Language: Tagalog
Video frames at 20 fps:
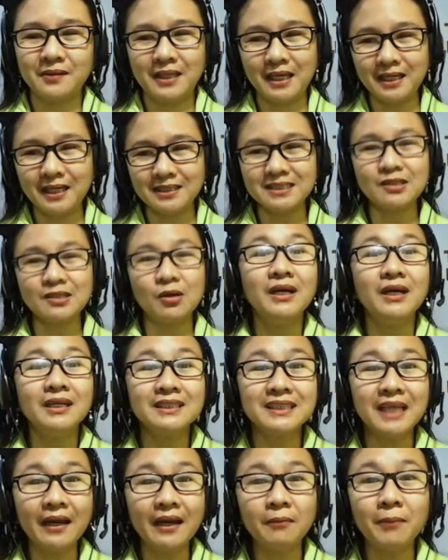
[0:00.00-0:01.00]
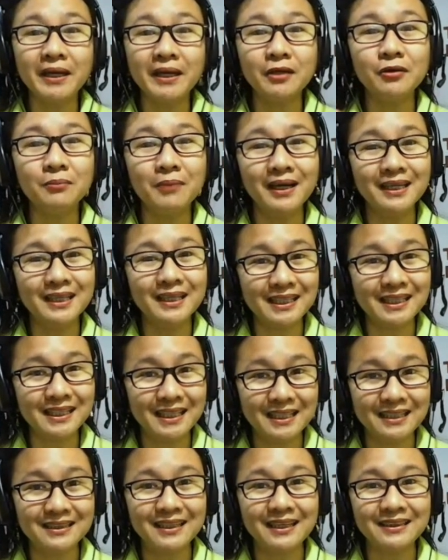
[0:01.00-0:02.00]
Okay, so saan ba yun
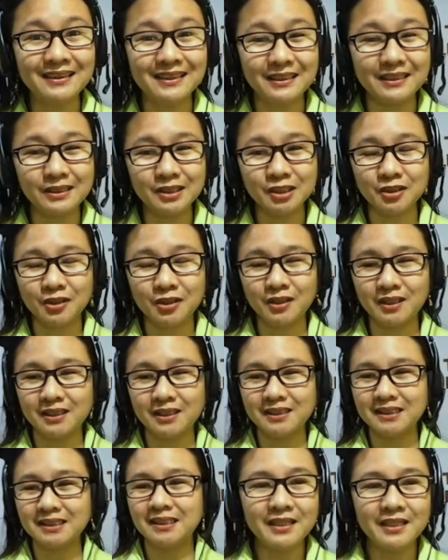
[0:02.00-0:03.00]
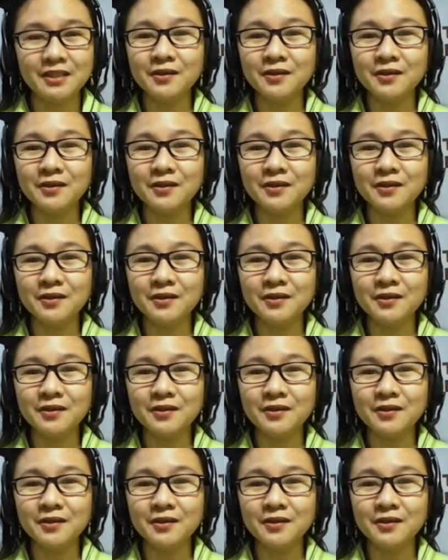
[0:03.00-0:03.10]
makikita, teachers?